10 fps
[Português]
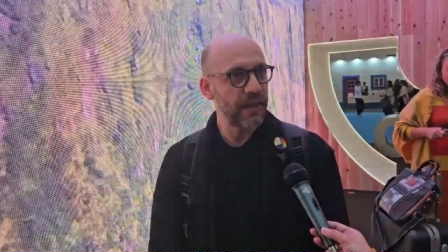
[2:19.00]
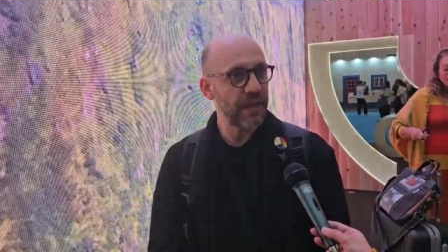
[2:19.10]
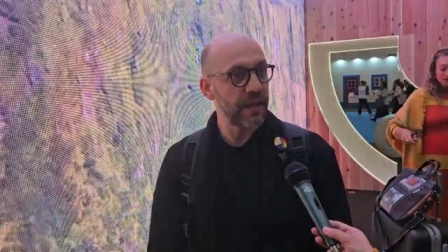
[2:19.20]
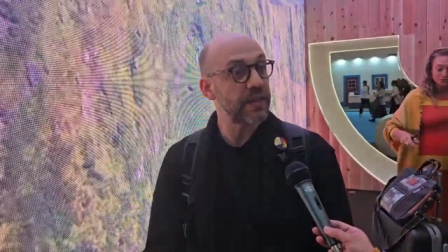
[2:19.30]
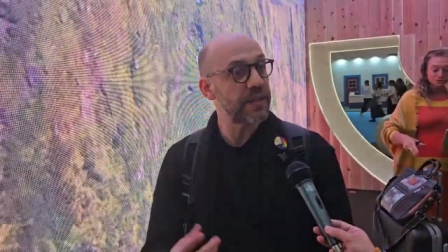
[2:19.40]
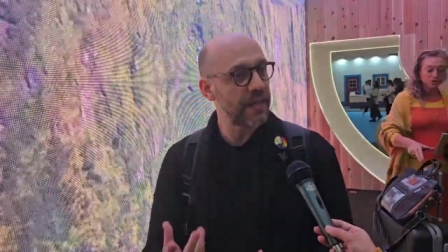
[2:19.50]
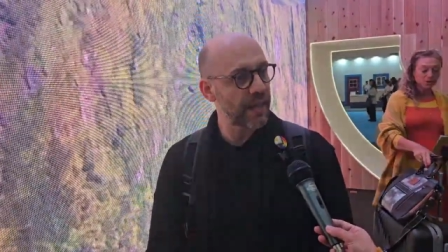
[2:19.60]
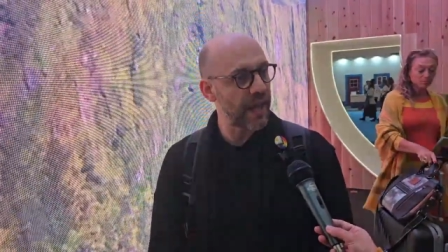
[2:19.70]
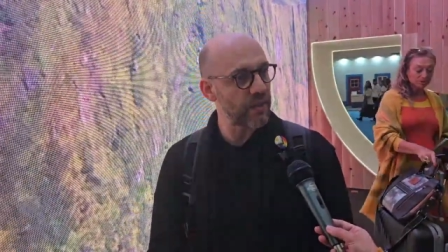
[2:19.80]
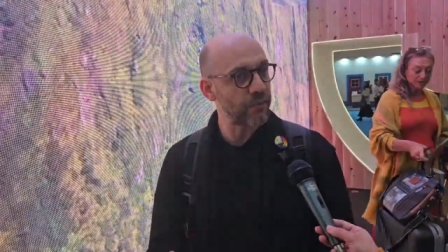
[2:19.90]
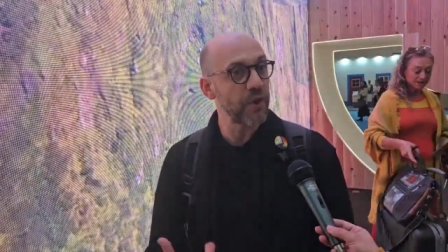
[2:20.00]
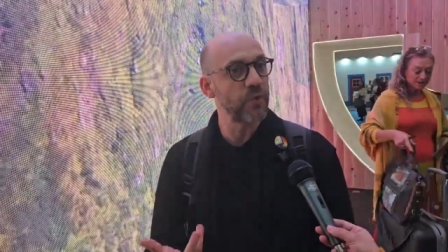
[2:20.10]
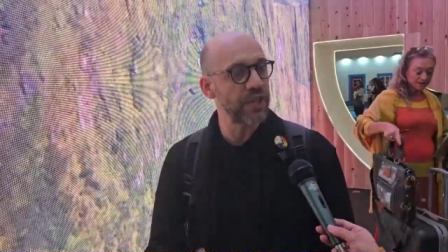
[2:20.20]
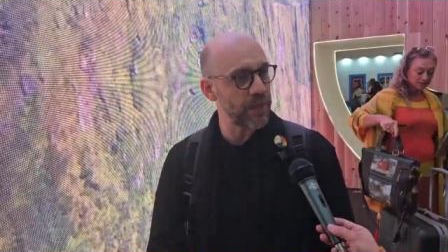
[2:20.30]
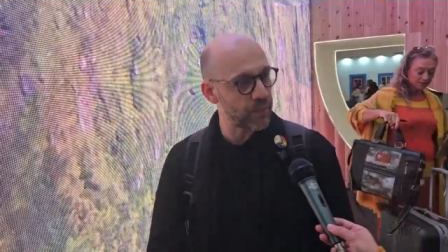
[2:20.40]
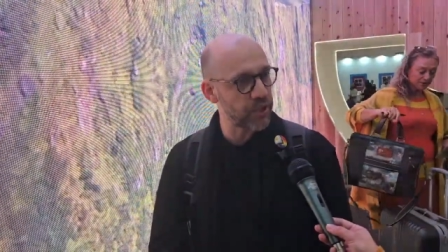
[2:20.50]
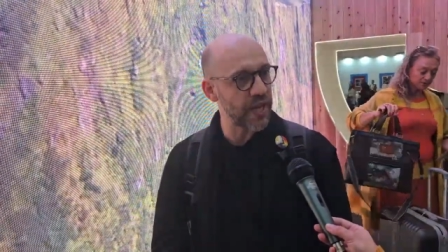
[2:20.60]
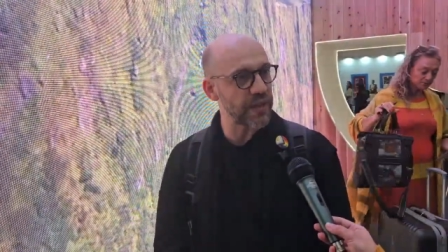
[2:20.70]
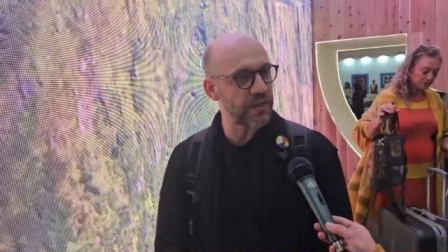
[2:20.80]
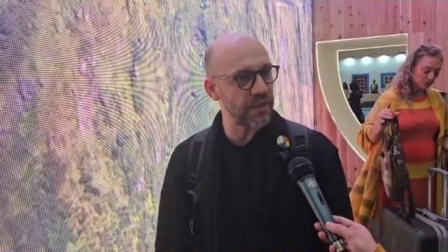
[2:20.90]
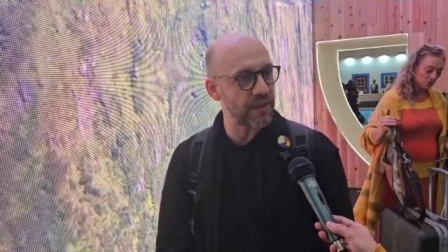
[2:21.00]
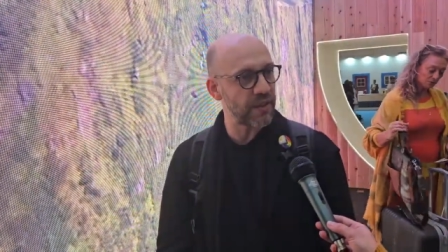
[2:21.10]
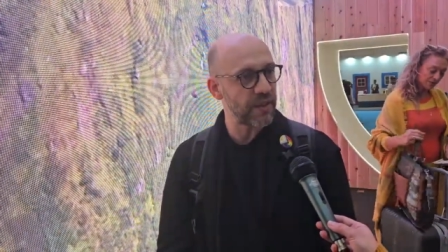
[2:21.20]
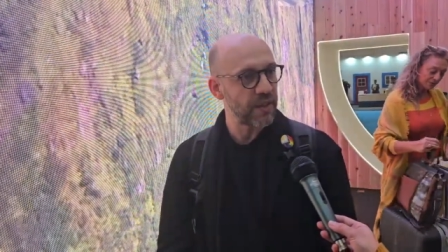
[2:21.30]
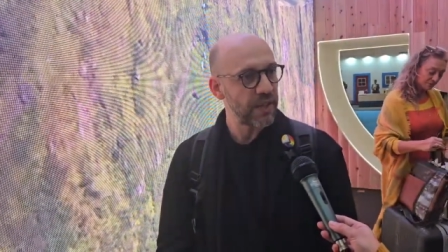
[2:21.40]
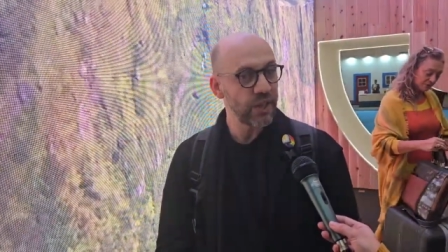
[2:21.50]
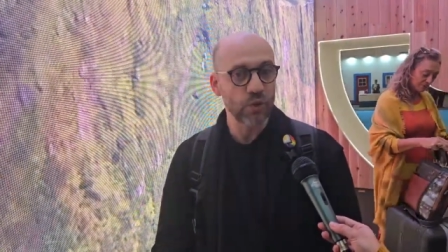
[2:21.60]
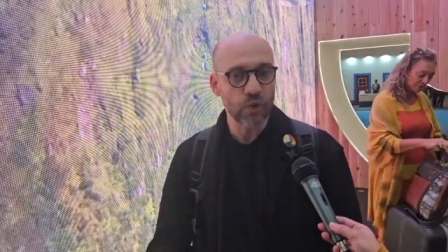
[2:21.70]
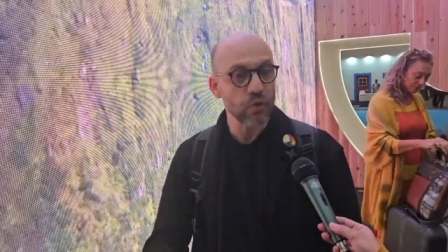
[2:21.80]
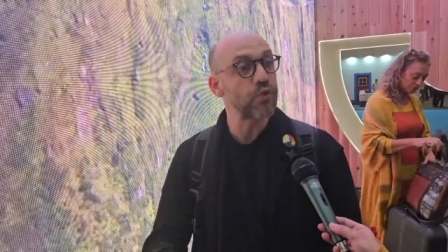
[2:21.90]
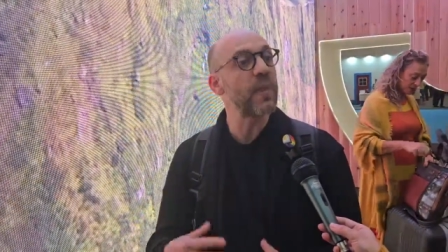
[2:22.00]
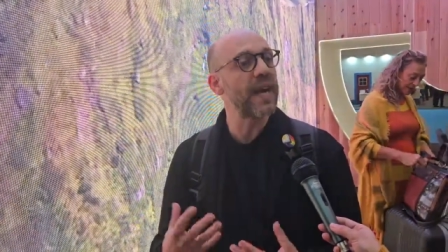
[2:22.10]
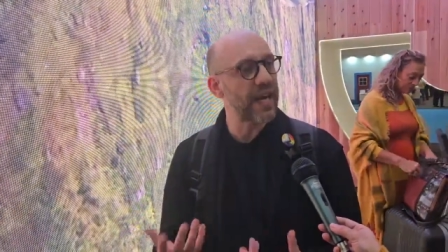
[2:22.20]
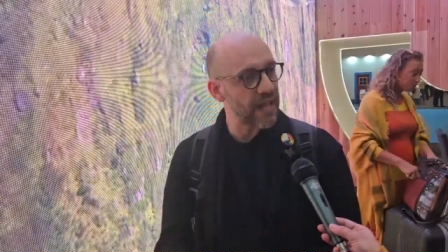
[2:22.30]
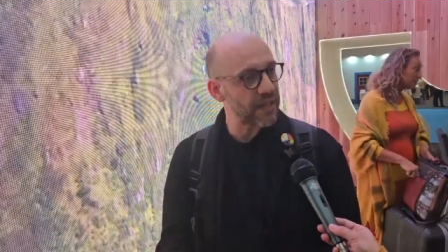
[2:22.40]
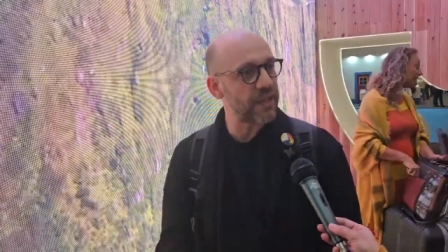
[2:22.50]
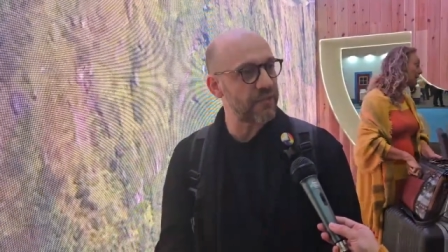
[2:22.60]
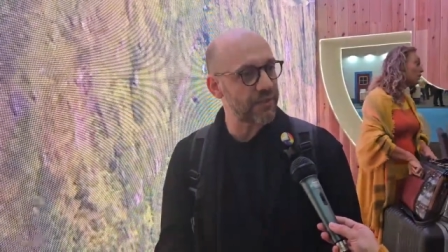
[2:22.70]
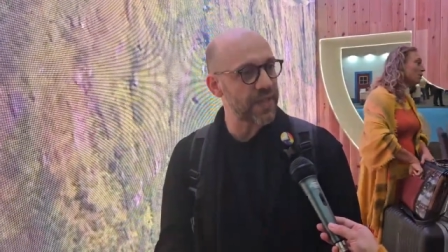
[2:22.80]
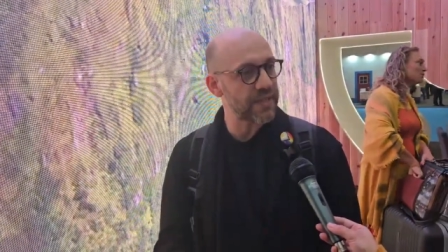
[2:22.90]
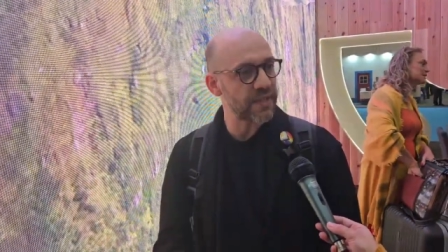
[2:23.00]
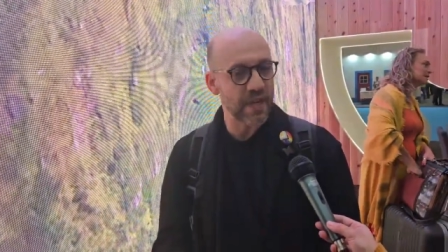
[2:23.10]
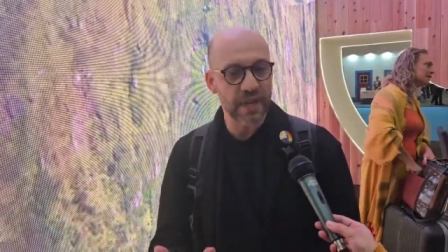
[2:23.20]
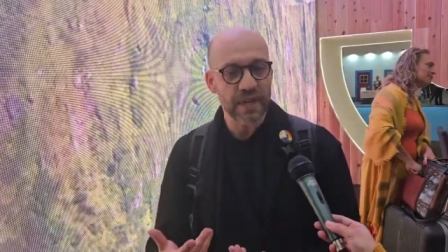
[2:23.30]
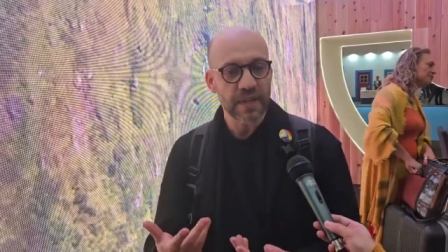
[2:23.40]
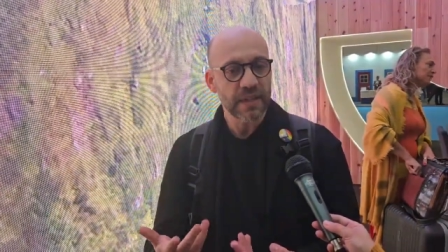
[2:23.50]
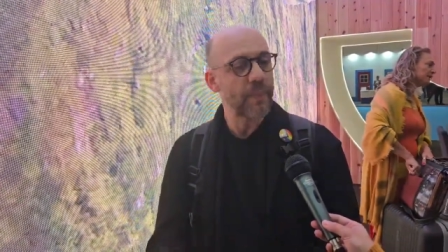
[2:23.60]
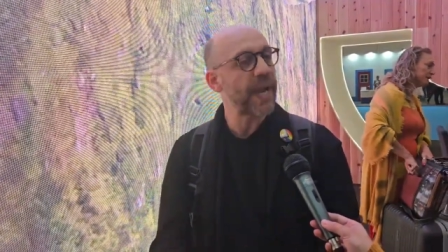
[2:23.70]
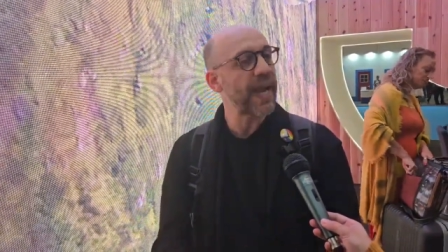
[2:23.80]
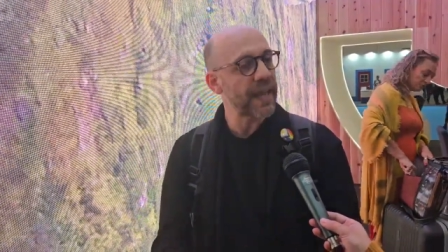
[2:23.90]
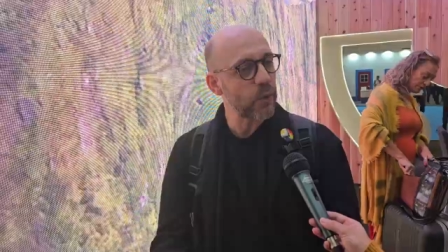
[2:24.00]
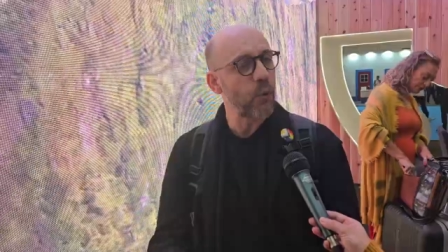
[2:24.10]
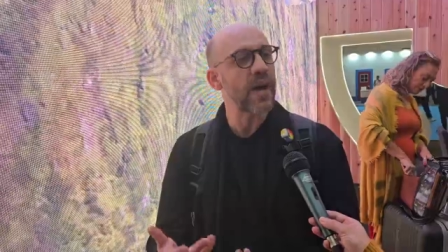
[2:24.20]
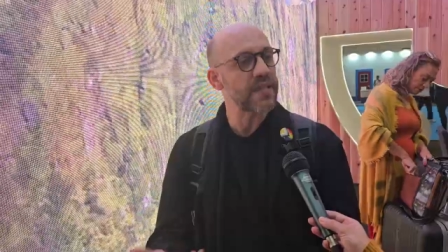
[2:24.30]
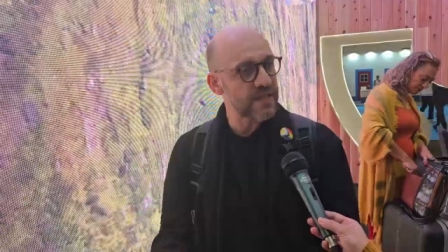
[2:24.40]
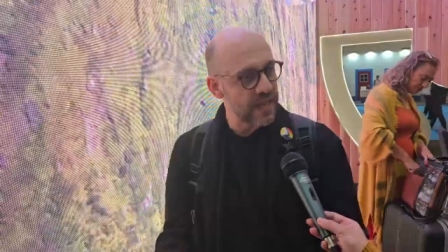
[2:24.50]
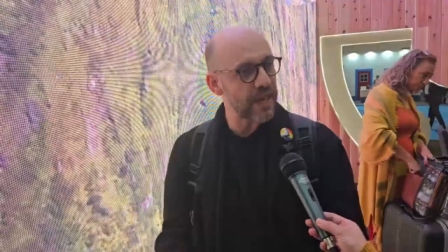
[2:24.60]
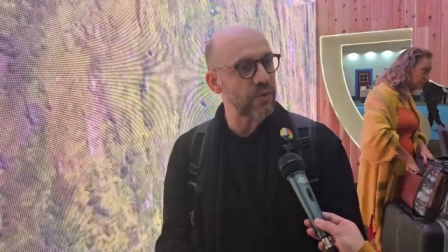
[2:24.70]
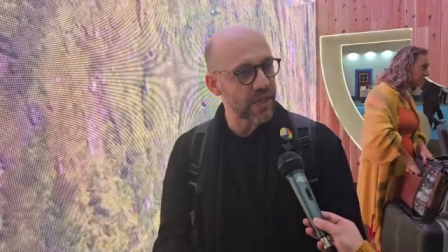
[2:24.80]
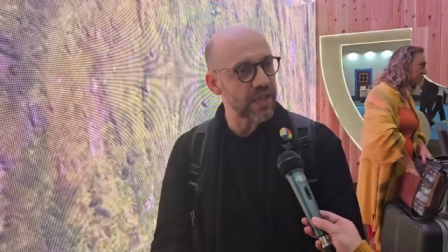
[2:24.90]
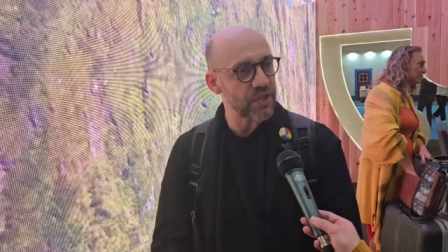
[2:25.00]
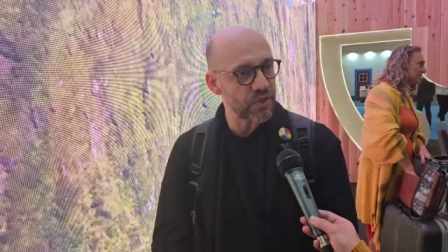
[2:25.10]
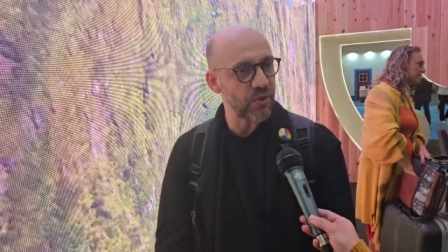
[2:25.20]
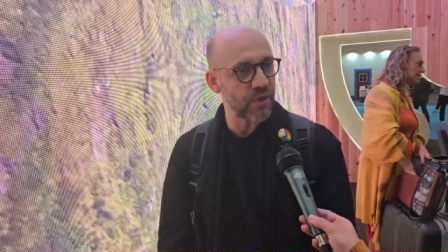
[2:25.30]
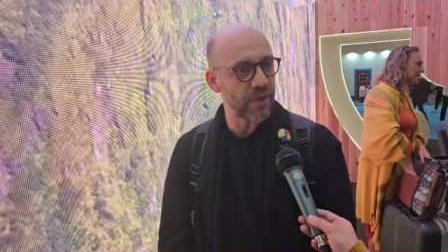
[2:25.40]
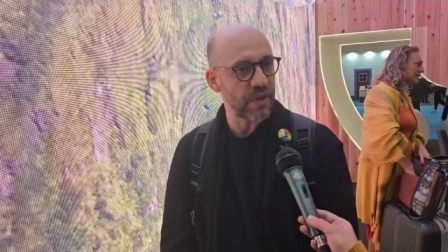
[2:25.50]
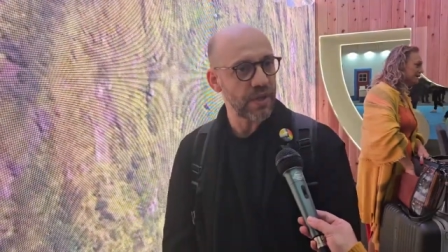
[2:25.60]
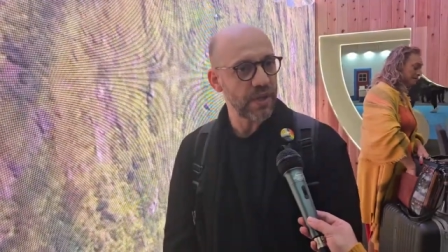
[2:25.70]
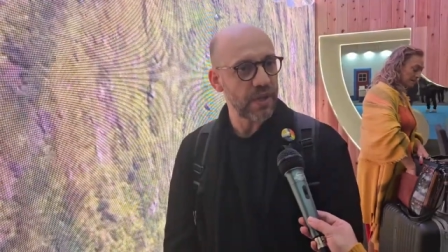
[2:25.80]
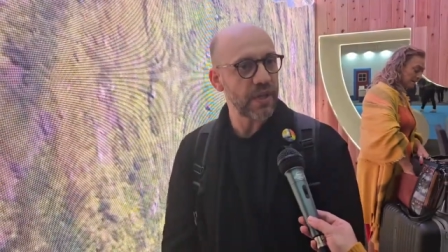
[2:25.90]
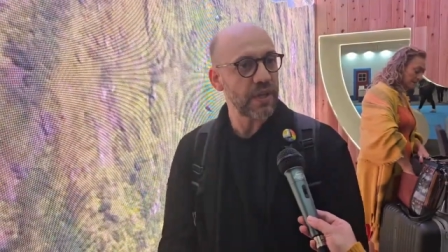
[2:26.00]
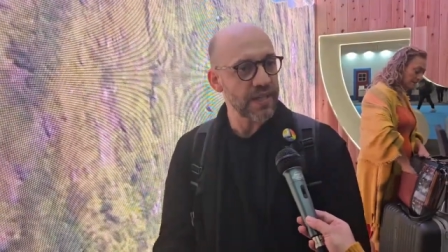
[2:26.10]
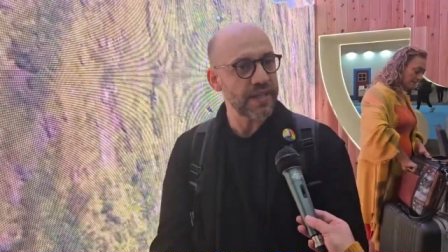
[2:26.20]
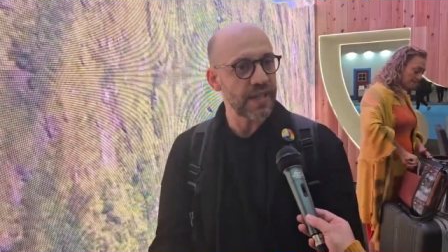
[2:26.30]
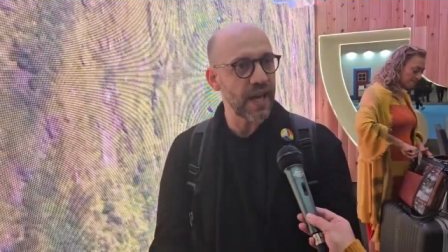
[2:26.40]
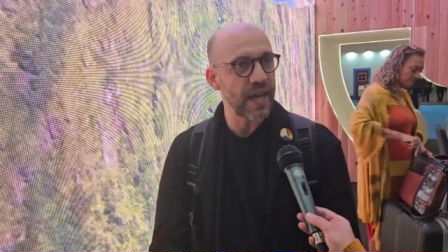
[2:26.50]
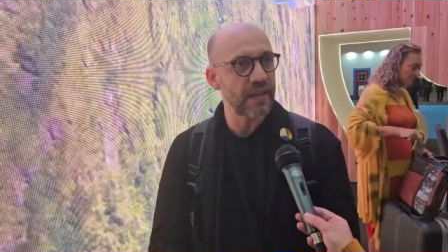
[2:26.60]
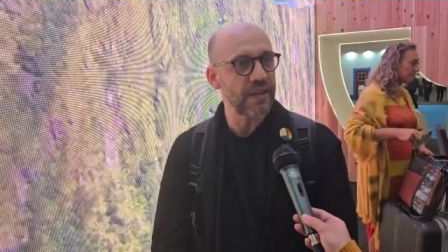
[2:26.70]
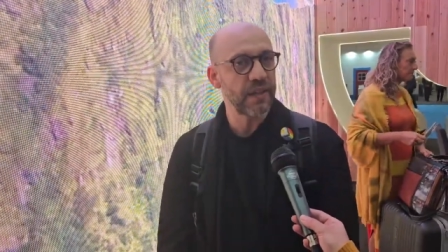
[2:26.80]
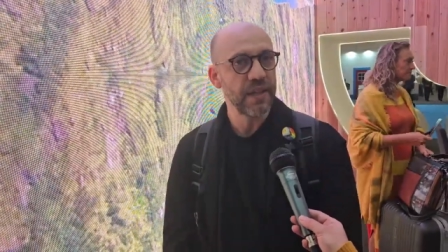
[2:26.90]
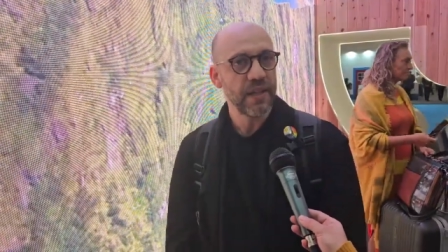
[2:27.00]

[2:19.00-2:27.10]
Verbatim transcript: reciclado foi muito importante e, e notou-se uma grande diferença da, da pegada quase zero que deixou na cidade.